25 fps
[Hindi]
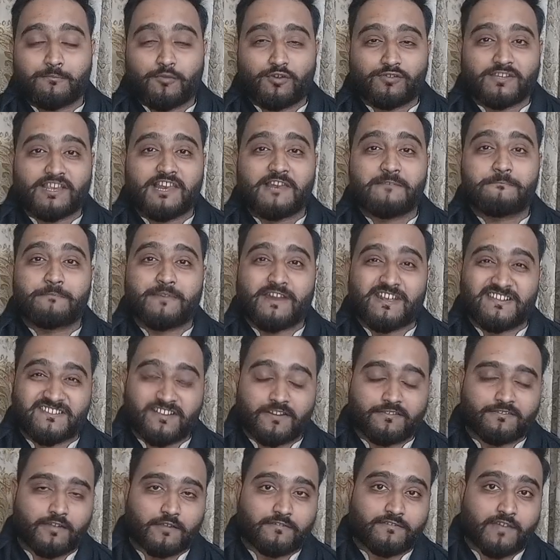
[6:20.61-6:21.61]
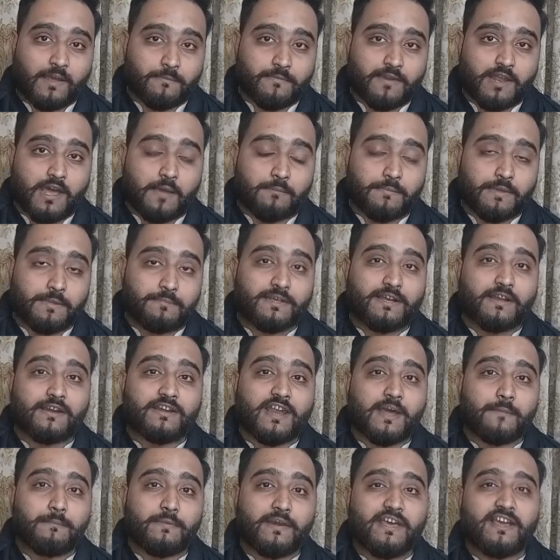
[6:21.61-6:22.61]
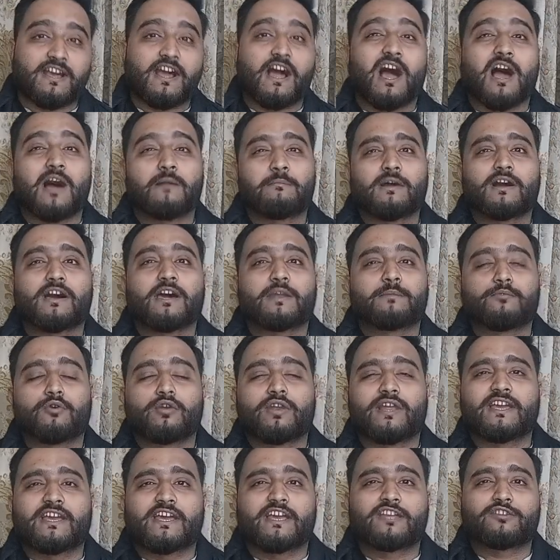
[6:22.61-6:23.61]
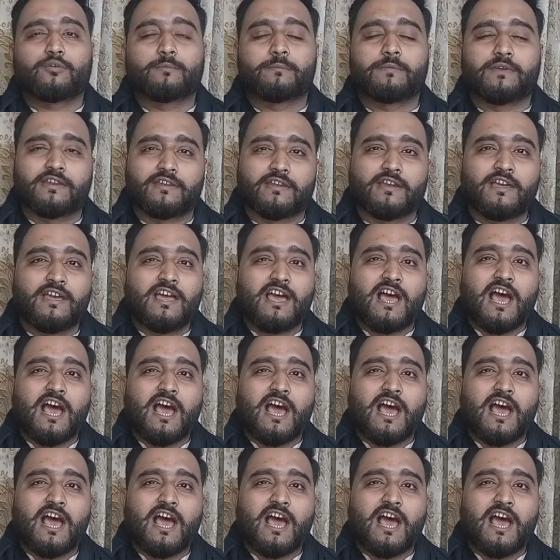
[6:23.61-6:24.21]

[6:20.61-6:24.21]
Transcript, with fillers: मुख्तलिफ प्रेशर्स का सामना हमें भी करना पड़ेगा हम अगर बोलेंगे तो फिर